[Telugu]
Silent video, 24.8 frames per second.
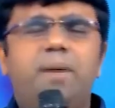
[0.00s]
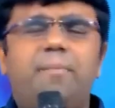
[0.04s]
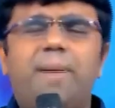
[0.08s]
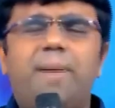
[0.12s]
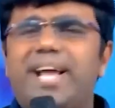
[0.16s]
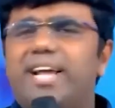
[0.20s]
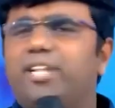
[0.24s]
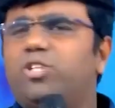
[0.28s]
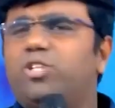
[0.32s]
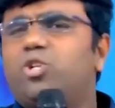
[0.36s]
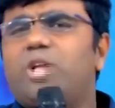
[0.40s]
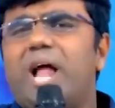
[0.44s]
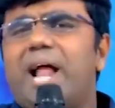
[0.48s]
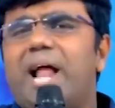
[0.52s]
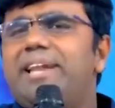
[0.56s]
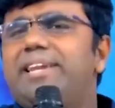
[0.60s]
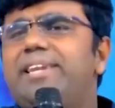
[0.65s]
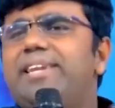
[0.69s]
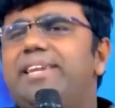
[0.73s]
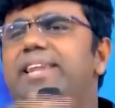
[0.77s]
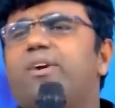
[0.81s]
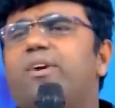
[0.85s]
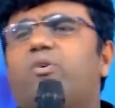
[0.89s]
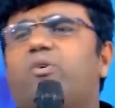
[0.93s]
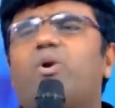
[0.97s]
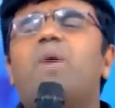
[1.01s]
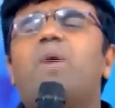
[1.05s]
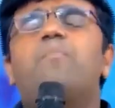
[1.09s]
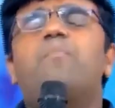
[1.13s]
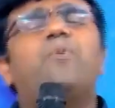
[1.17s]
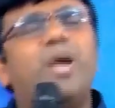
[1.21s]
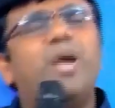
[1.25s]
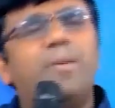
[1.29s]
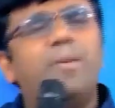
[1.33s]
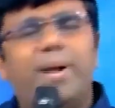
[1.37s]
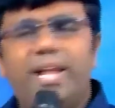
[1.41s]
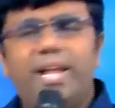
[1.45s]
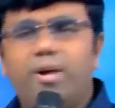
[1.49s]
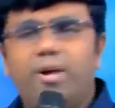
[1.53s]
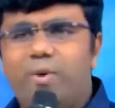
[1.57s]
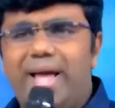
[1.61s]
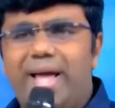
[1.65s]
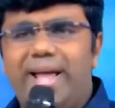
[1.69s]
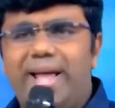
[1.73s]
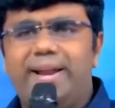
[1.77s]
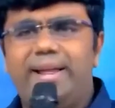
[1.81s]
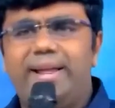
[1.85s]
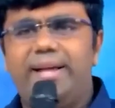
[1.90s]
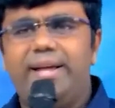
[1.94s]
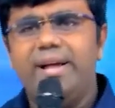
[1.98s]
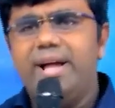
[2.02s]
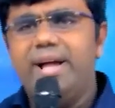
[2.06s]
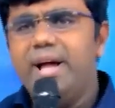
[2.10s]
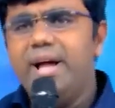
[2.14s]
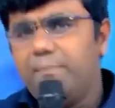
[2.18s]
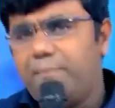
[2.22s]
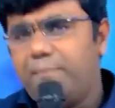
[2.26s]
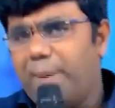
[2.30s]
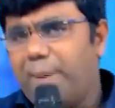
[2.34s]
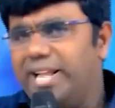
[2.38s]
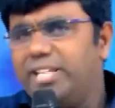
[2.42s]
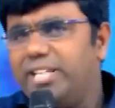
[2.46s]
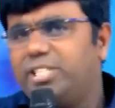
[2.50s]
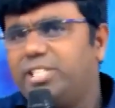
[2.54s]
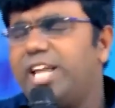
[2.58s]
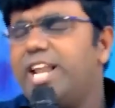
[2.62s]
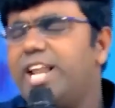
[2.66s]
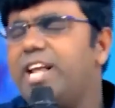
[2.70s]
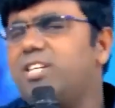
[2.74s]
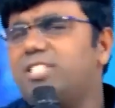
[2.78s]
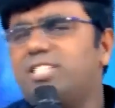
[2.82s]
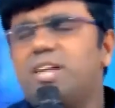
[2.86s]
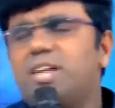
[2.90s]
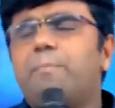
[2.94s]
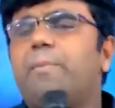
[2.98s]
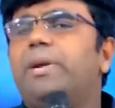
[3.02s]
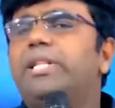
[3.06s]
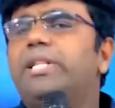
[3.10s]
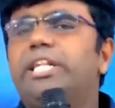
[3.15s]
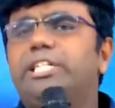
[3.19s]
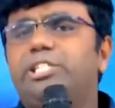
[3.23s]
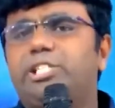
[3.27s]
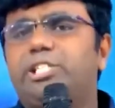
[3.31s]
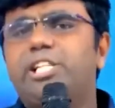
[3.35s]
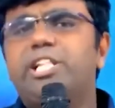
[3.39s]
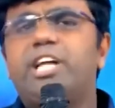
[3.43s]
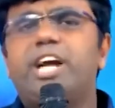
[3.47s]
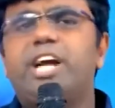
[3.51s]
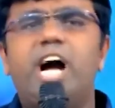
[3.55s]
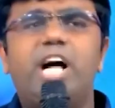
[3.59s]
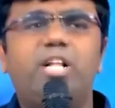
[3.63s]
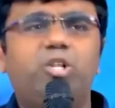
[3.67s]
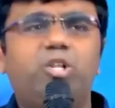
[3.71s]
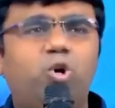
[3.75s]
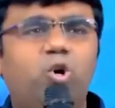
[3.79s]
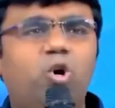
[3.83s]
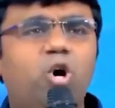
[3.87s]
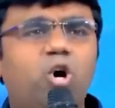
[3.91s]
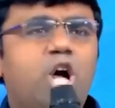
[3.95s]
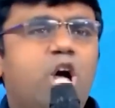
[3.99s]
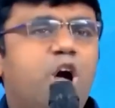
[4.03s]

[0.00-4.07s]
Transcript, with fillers: మా ఎదుట అన్నీ కూడా పుయబడి ఉన్నాయండి పరిచర్యకు సంబంధించింది కాదు